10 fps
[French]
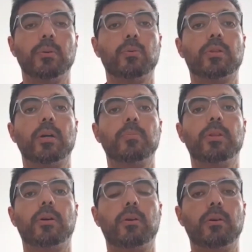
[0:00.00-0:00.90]
sommes
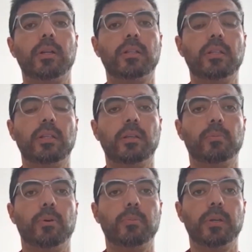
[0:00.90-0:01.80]
dans les dix
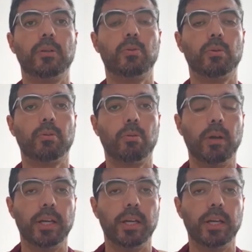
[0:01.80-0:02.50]
premiers jours de Dhul